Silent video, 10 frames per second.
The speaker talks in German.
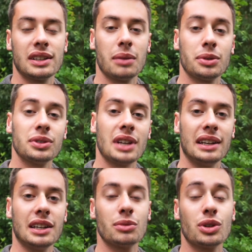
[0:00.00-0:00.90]
Da habe ich unter
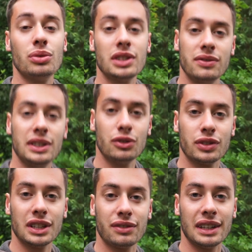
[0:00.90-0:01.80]
anderem ein cooles Video für
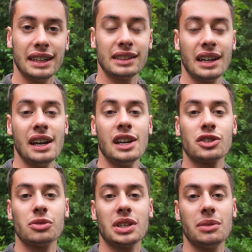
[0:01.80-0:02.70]
dich verlinkt
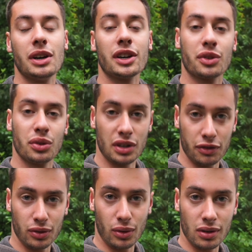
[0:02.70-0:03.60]
zum Thema
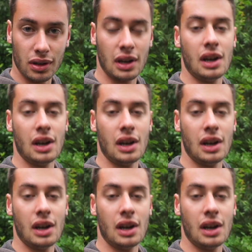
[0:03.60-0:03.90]
Köderführung.